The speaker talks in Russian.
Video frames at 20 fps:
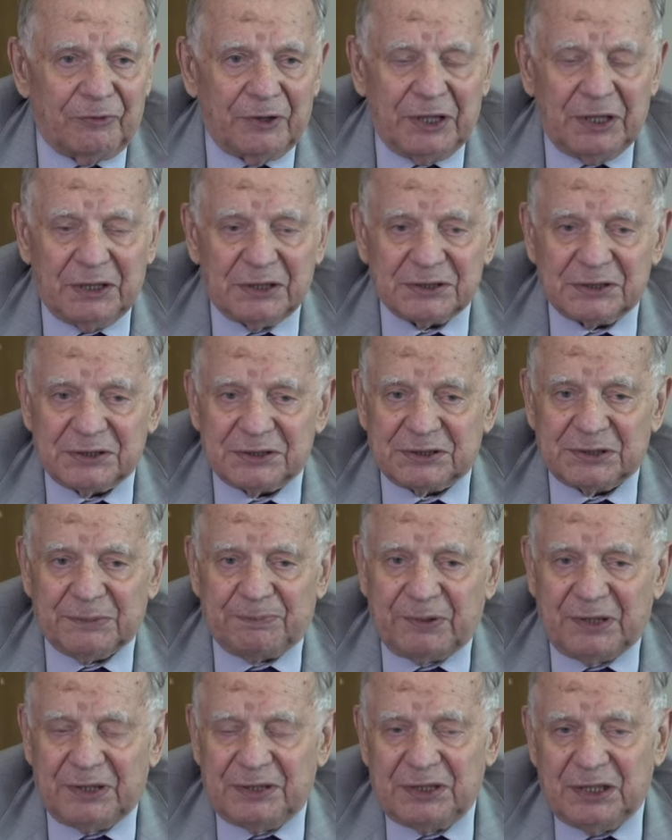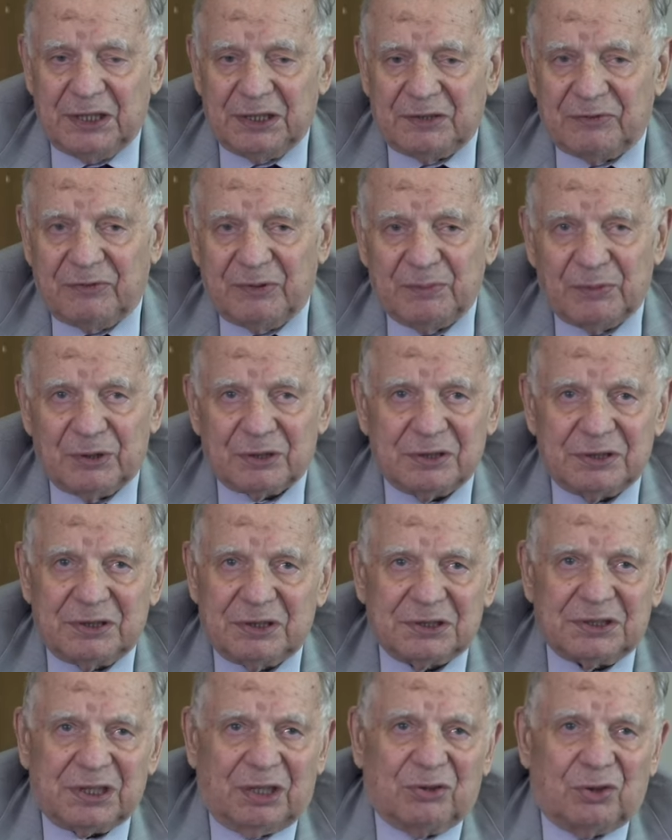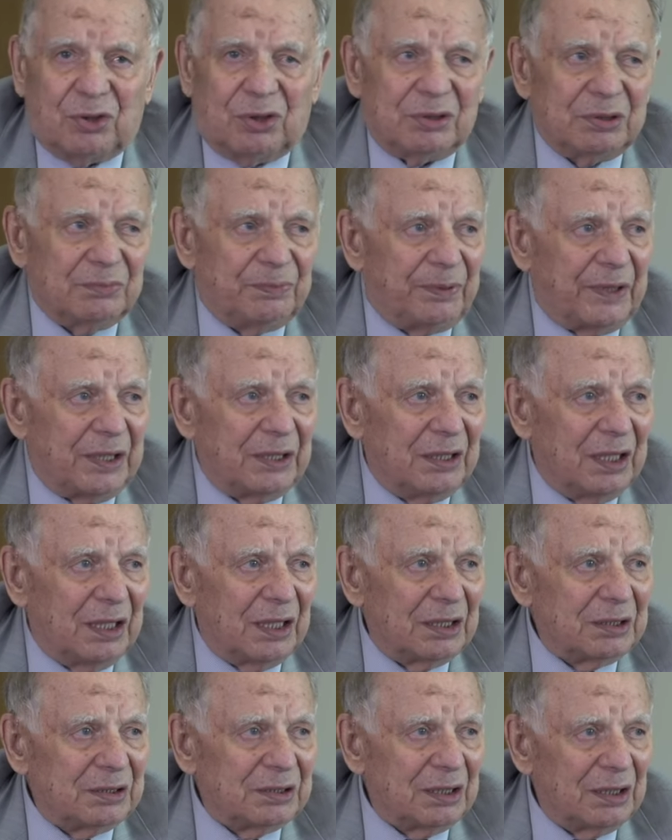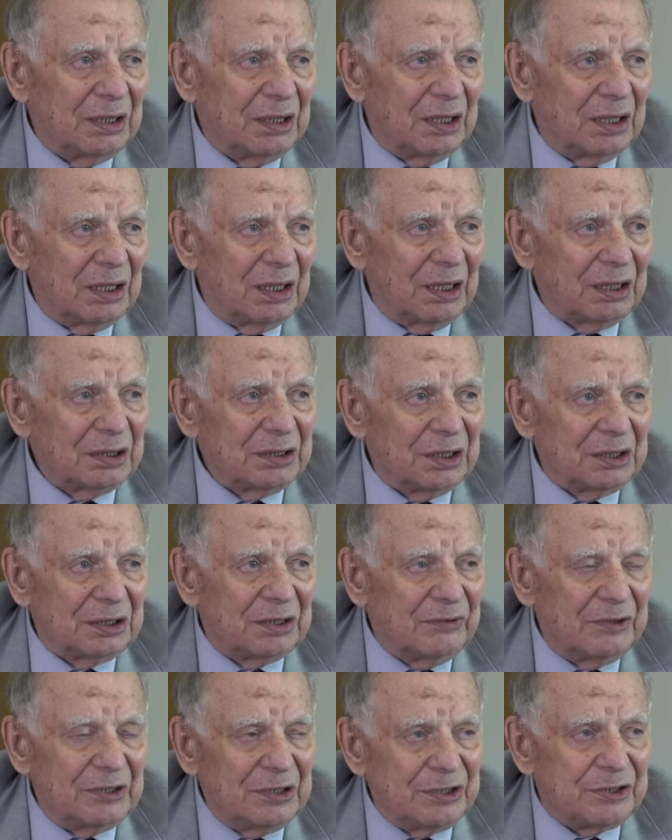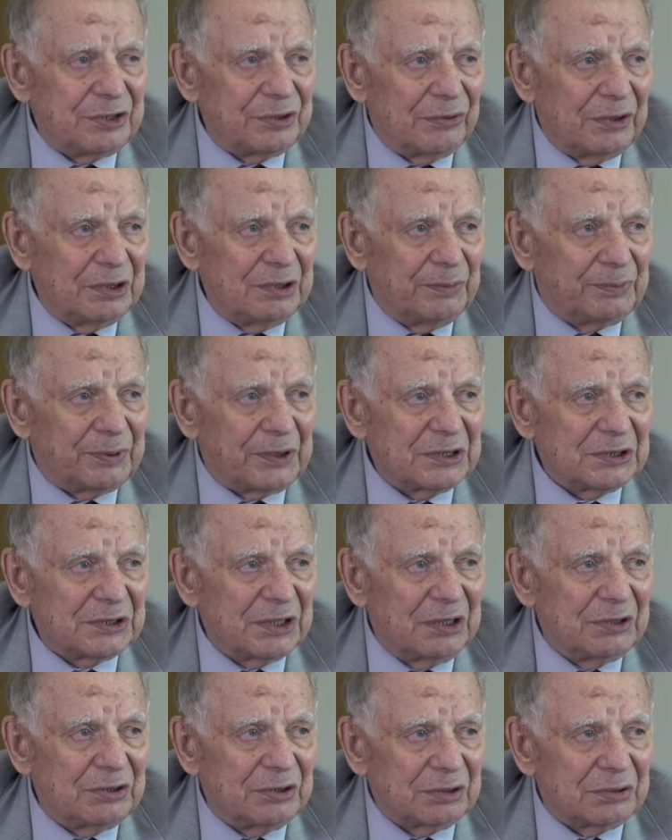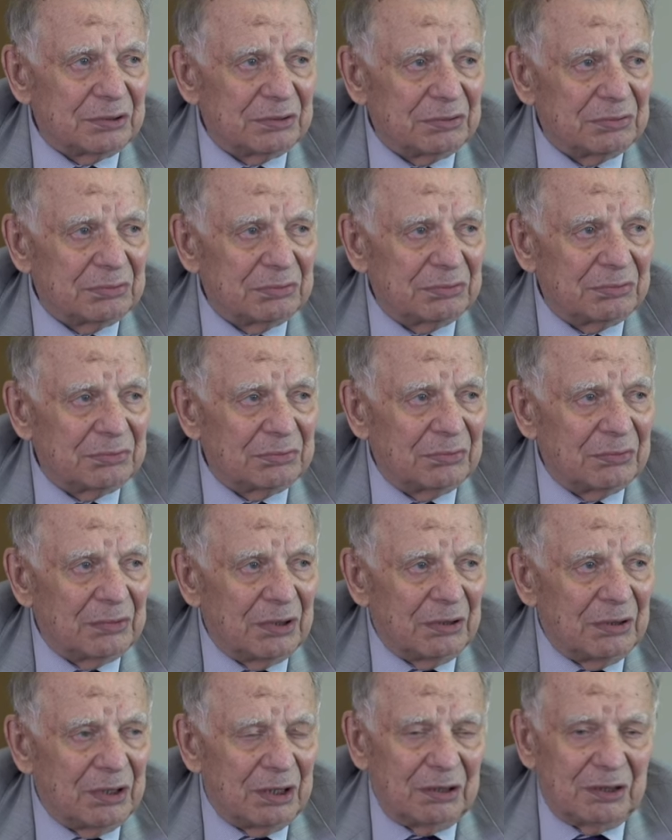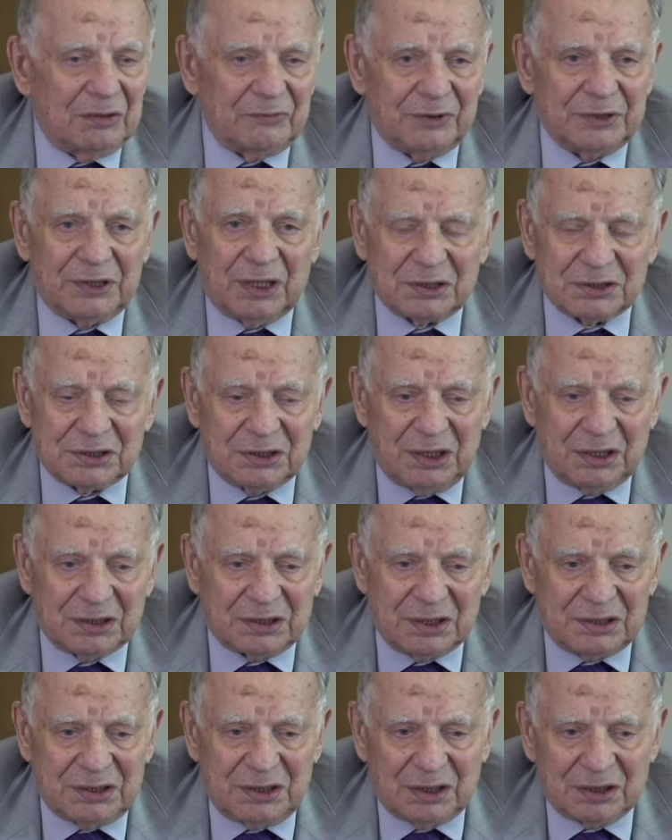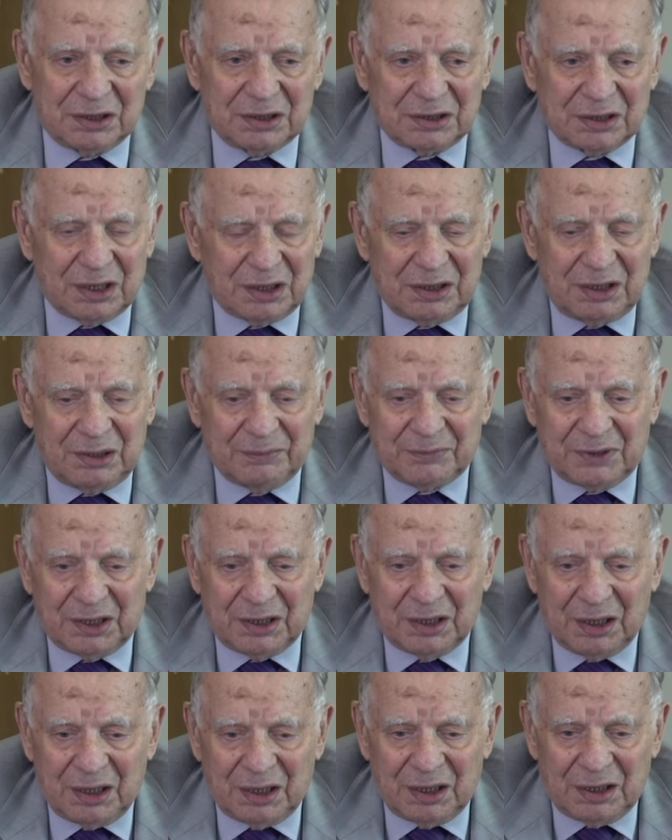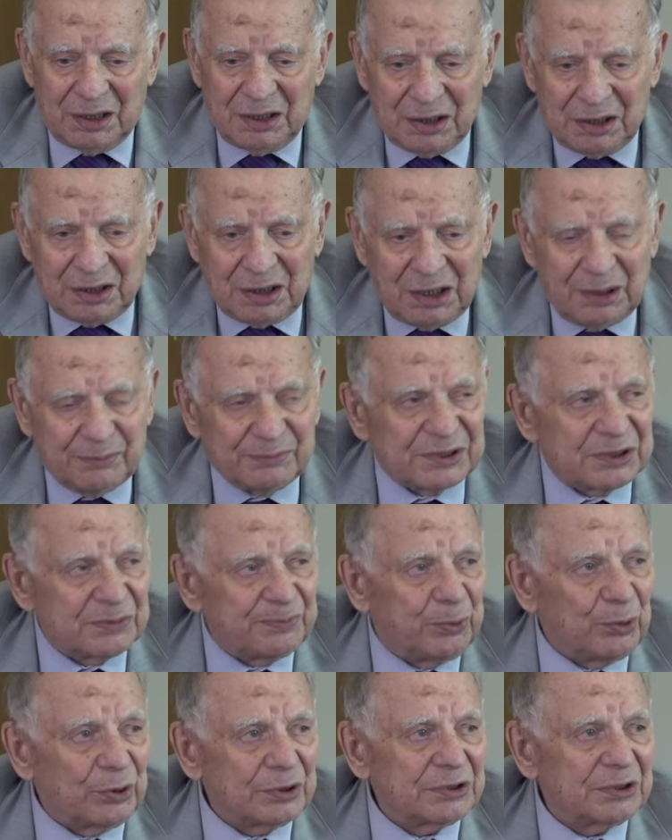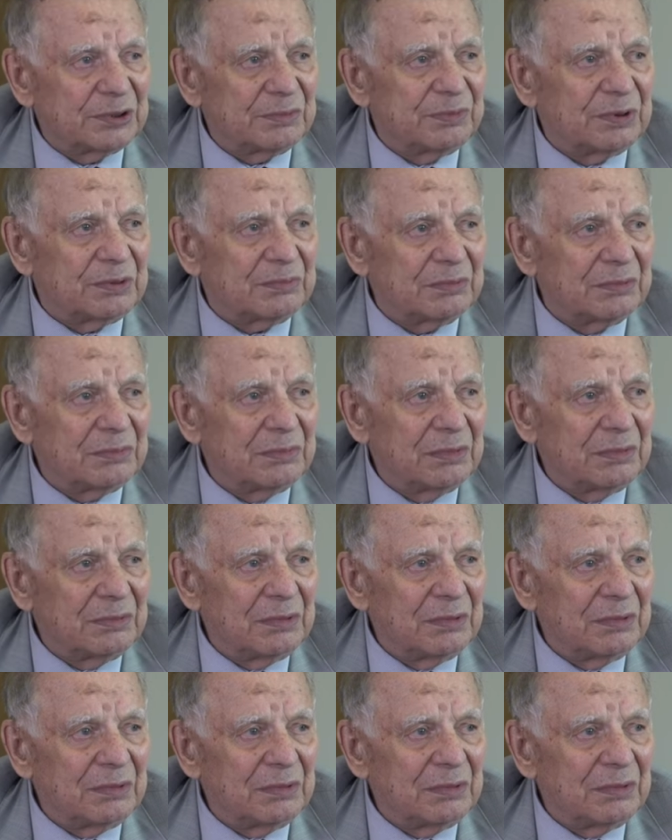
Вы запретить, вы можете закон принять, да. от этого ничего не произойдет. Вы должны это делать каким-то иным способом.